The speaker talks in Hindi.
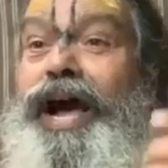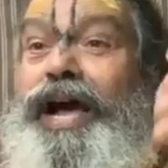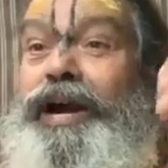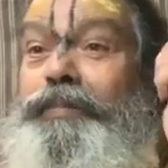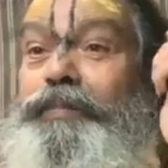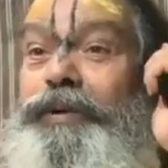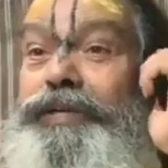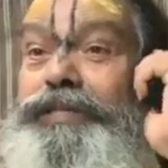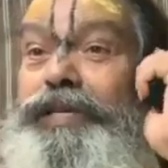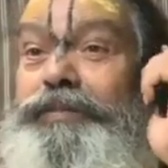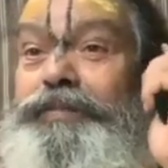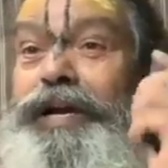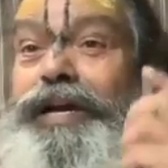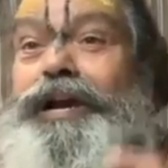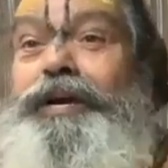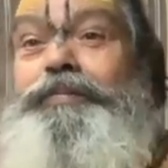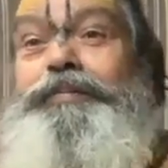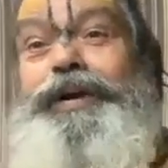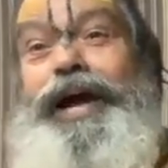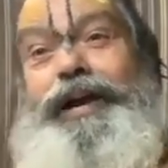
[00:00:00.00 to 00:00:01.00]
और पचास
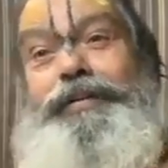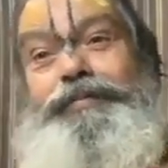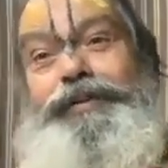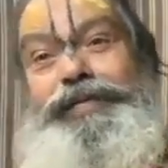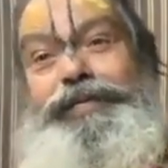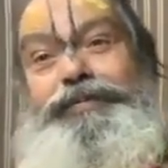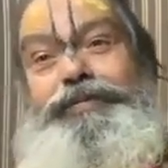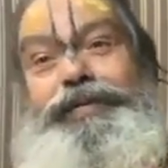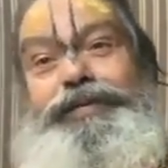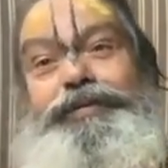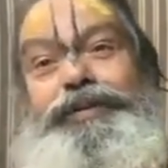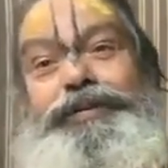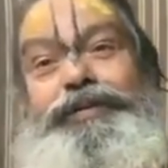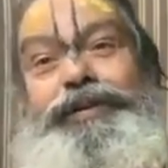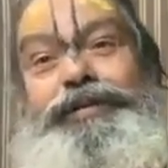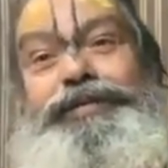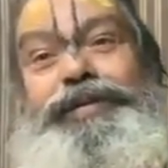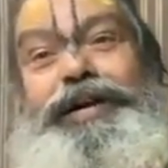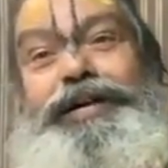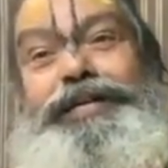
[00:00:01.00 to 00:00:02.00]
बार यार बीच बीच में
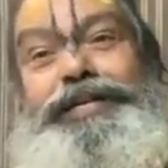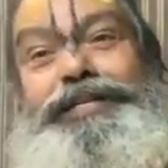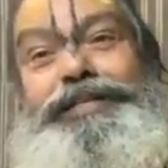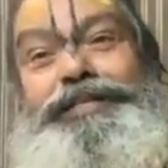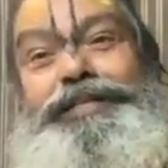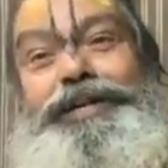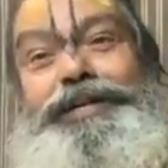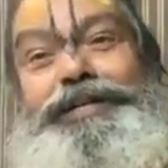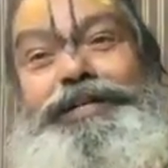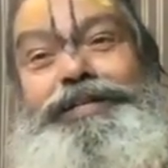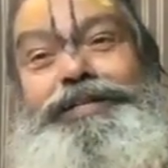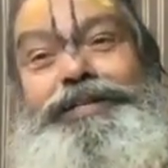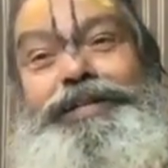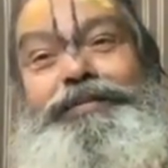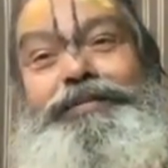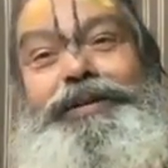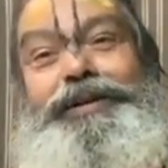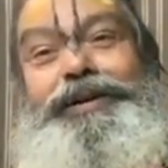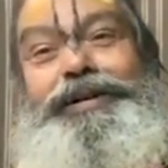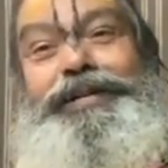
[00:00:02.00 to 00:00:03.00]
थोड़ा सा हरे कृष्ण हरे
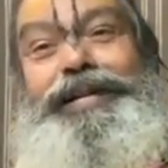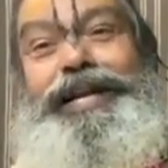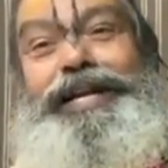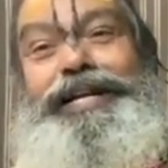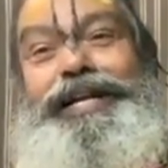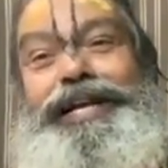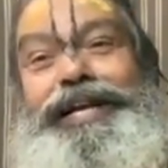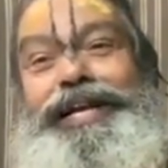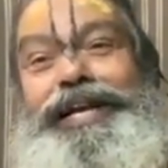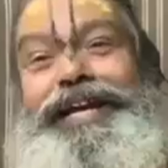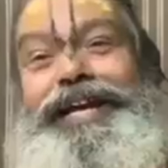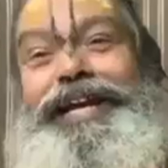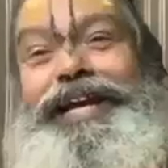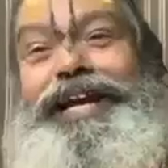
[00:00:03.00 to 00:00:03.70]
कृष्ण भी कर रहे हैं